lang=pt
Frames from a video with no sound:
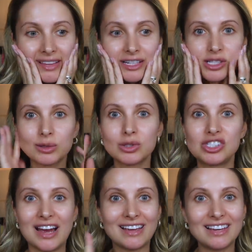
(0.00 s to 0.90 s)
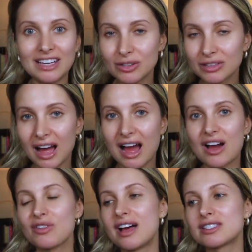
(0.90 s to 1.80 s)
Vai ter show do Tiaguinho
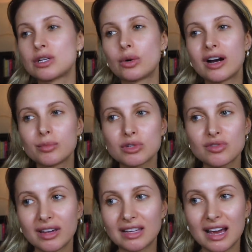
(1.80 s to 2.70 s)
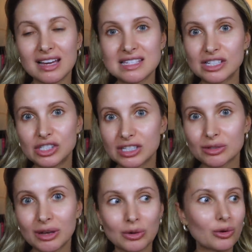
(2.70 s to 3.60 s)
lá, o Lázaro Ramos vai estar tá
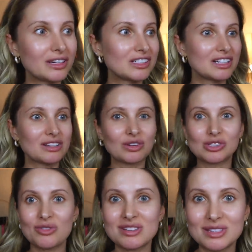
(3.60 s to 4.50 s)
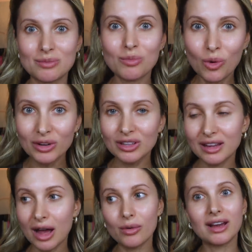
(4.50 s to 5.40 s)
sediando a noite, então acho que vai ser muito
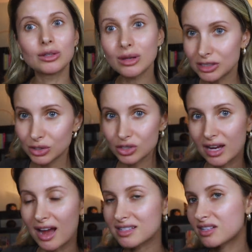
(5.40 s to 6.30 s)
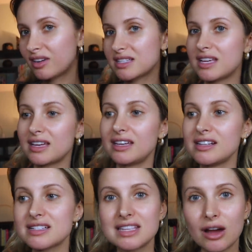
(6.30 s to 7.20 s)
legal. E aqui do ladinho de casa, vai ser aqui
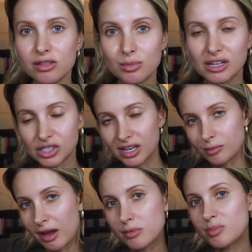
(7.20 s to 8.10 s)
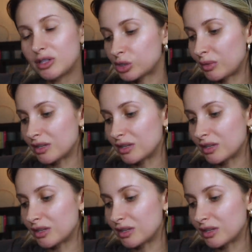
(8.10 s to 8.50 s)
em South Beach, aqui em Miami Beach